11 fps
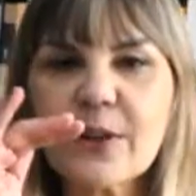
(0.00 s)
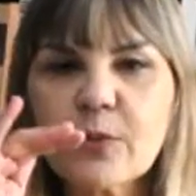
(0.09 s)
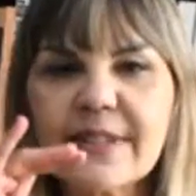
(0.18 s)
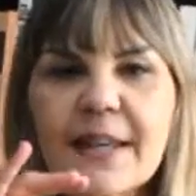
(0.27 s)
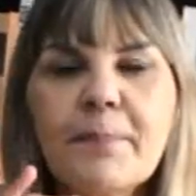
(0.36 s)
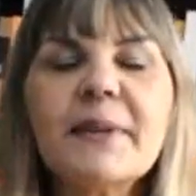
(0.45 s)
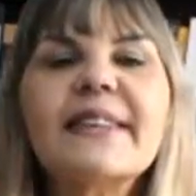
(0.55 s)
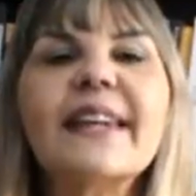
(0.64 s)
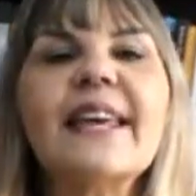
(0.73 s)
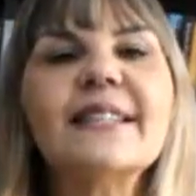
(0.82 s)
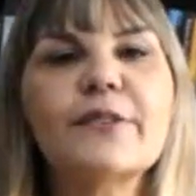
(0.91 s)
são sempre
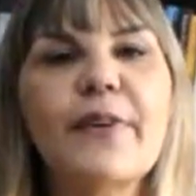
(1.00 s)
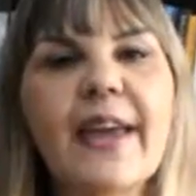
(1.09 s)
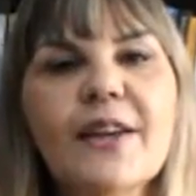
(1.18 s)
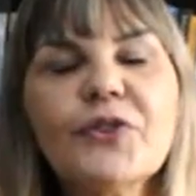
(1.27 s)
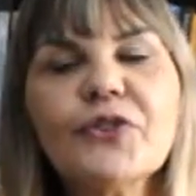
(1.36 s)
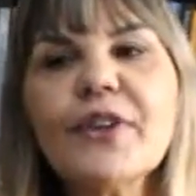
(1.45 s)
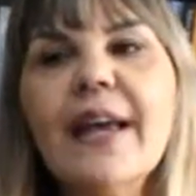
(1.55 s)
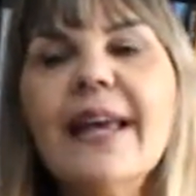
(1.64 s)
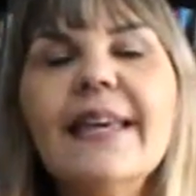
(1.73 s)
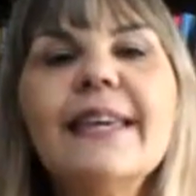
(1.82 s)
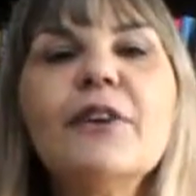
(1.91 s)
três versos,
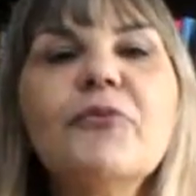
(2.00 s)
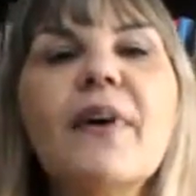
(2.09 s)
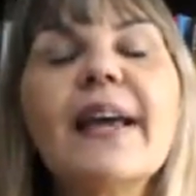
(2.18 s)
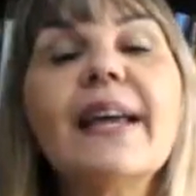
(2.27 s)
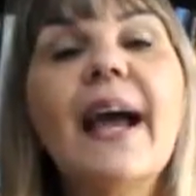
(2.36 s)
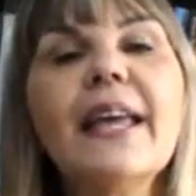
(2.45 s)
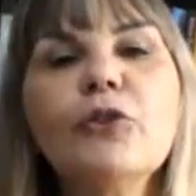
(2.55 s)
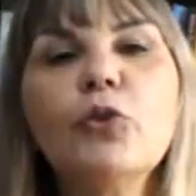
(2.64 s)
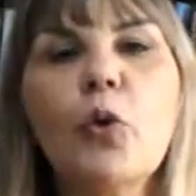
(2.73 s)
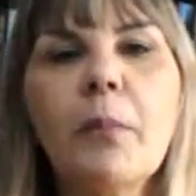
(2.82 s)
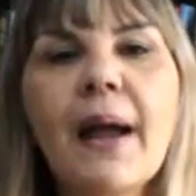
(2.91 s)
e que vai
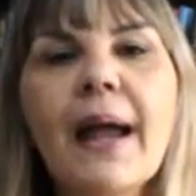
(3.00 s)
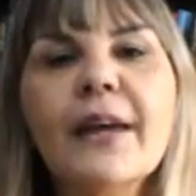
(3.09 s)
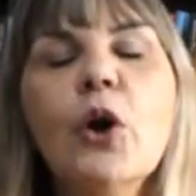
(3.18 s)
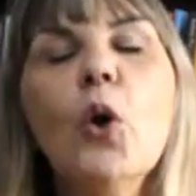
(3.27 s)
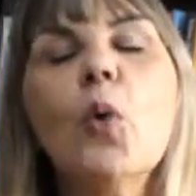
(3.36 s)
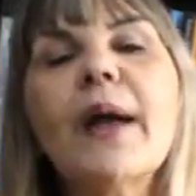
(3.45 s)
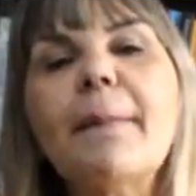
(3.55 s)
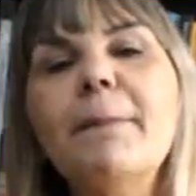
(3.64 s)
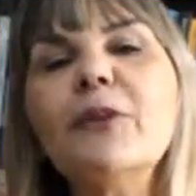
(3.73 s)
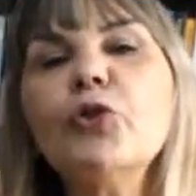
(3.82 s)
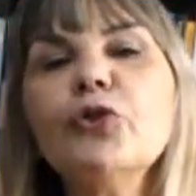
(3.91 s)
retomar o
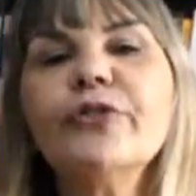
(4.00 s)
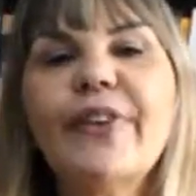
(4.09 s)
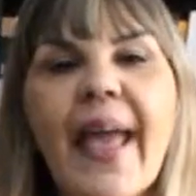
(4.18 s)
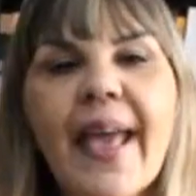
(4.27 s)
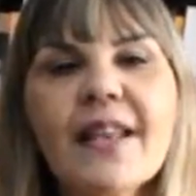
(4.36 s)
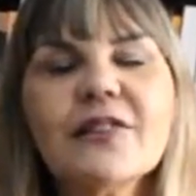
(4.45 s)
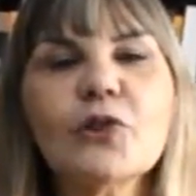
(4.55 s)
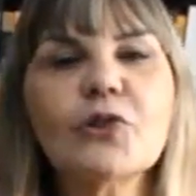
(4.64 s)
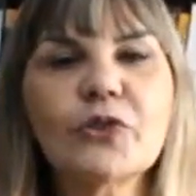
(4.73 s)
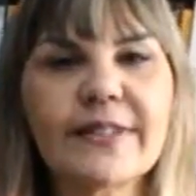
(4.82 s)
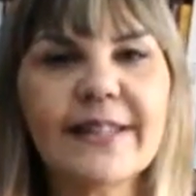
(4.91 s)
capítulo 10
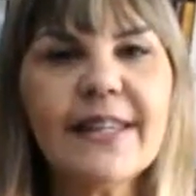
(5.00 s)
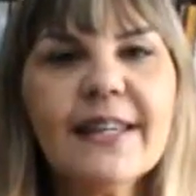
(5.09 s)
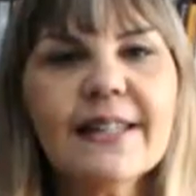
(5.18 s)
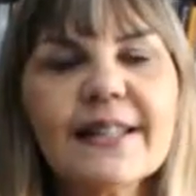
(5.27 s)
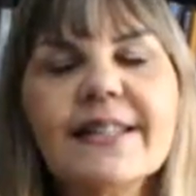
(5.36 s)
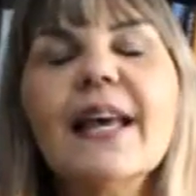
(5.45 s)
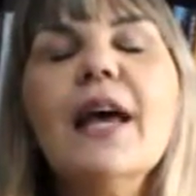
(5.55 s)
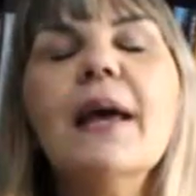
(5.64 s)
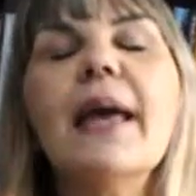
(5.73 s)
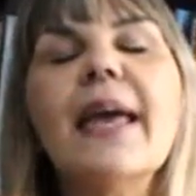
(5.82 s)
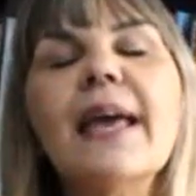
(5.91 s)
dos Lusíadas,
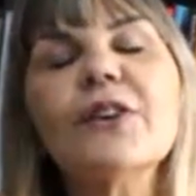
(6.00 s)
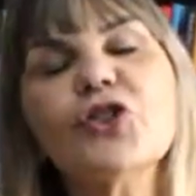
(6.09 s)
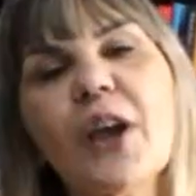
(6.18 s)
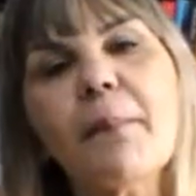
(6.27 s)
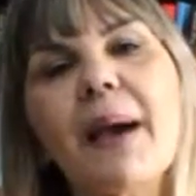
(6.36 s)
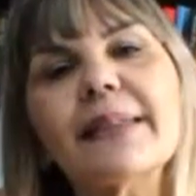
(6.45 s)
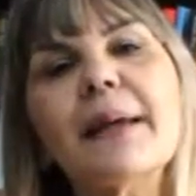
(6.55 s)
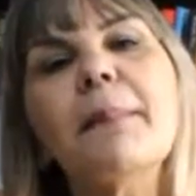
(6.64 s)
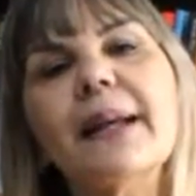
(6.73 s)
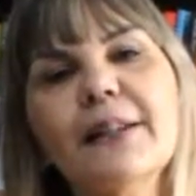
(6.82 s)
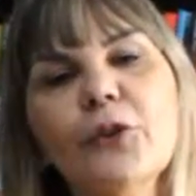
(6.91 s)
é, chamado A
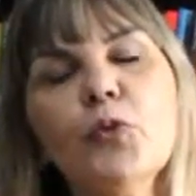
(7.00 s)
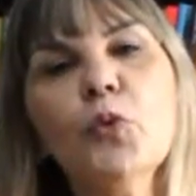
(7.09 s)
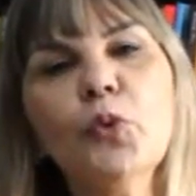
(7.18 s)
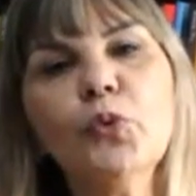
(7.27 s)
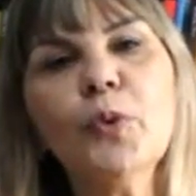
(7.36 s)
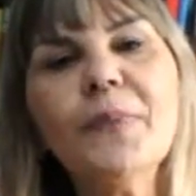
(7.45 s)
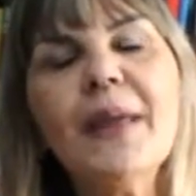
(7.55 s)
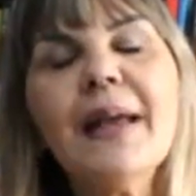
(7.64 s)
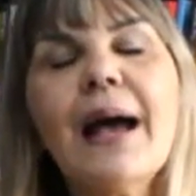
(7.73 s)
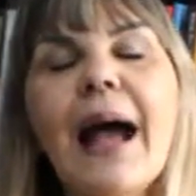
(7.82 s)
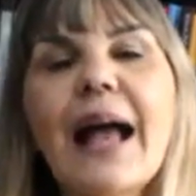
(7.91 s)
Máquina do Mundo.
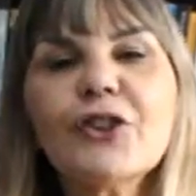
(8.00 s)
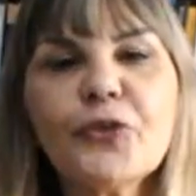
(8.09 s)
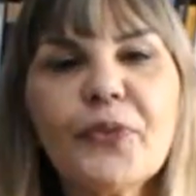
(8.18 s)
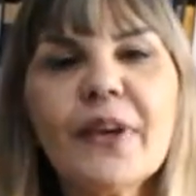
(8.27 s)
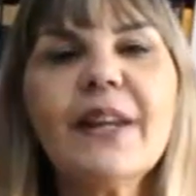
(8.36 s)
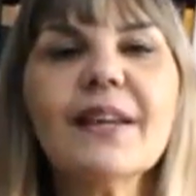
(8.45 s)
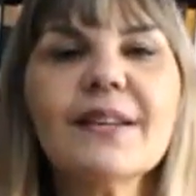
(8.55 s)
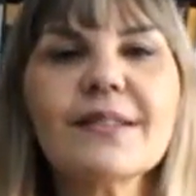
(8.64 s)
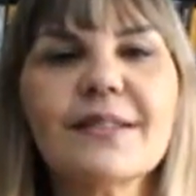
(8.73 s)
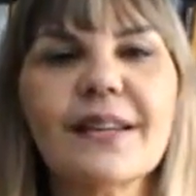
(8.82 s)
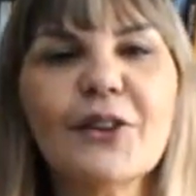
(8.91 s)
A
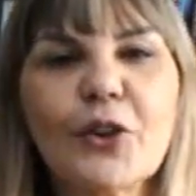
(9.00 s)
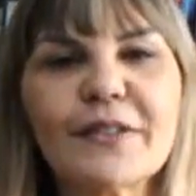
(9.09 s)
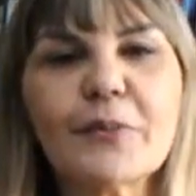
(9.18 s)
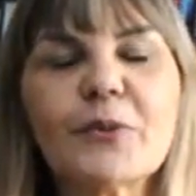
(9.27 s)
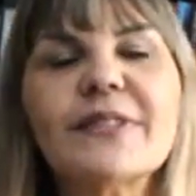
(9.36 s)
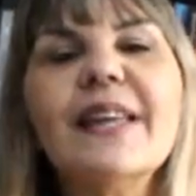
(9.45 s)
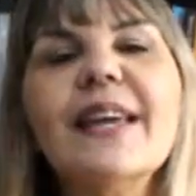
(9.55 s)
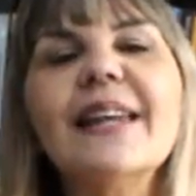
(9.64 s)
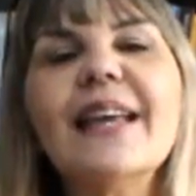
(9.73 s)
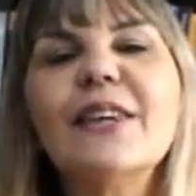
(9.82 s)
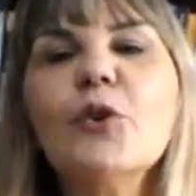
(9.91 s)
diferença que nós vamos
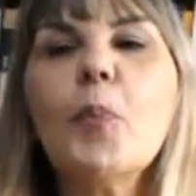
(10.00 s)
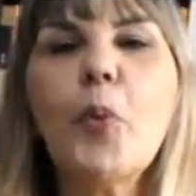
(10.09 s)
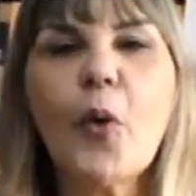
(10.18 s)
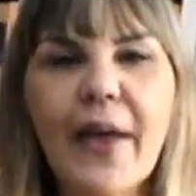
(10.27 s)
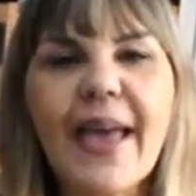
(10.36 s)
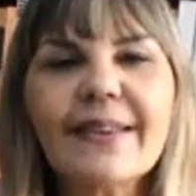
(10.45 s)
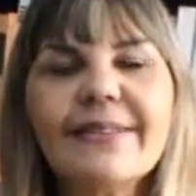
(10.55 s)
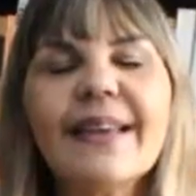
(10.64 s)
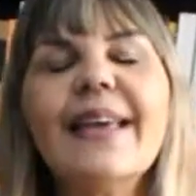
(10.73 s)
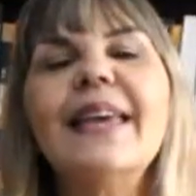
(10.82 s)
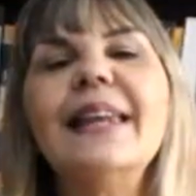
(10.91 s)
ter é que o
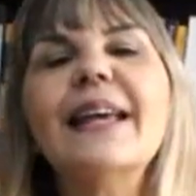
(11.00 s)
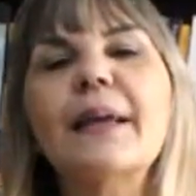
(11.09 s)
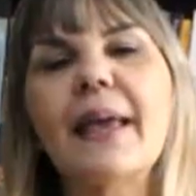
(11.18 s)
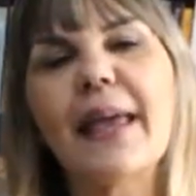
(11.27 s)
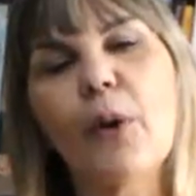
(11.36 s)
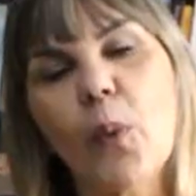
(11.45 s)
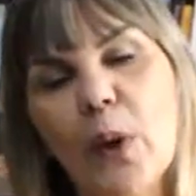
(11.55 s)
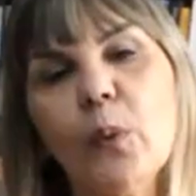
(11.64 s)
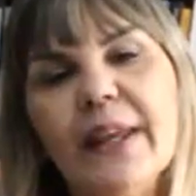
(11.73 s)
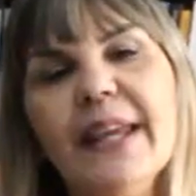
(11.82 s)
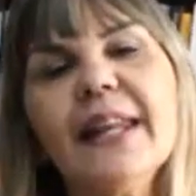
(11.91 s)
poeta, ele, é, o
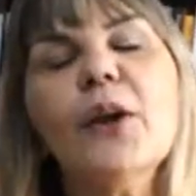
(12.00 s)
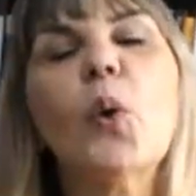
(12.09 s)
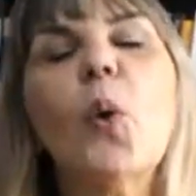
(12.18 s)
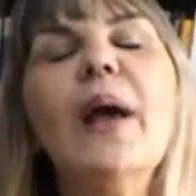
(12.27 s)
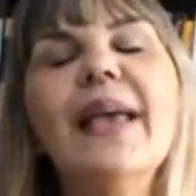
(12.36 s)
eu lírico,